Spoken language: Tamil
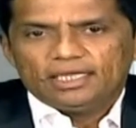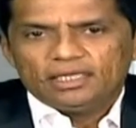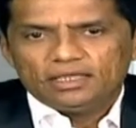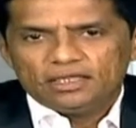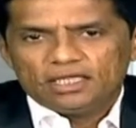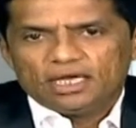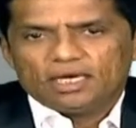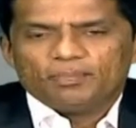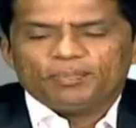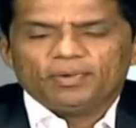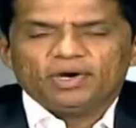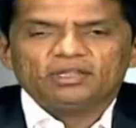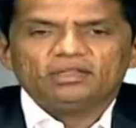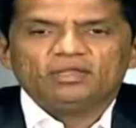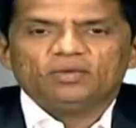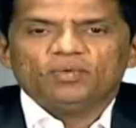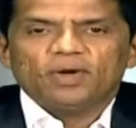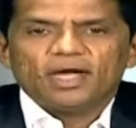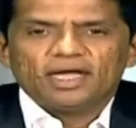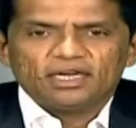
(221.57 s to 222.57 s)
இந்த
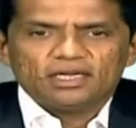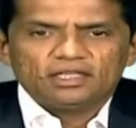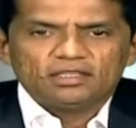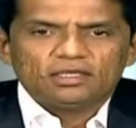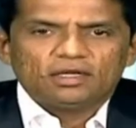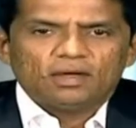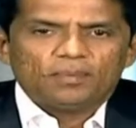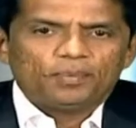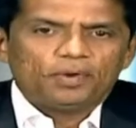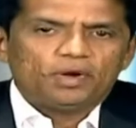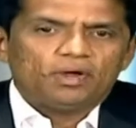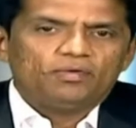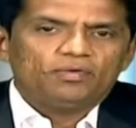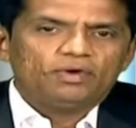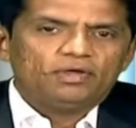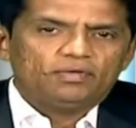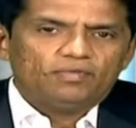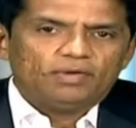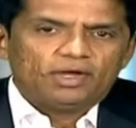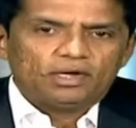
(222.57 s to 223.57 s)
பணத்தை வாங்கினதுக்கப்புறம்
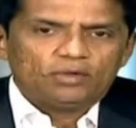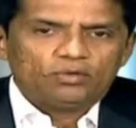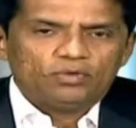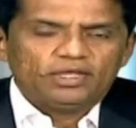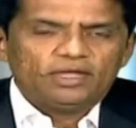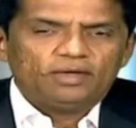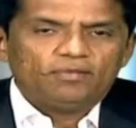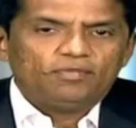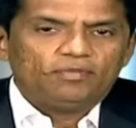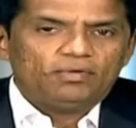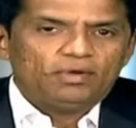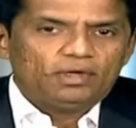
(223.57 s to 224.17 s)
அவருக்கு வரக்கூடிய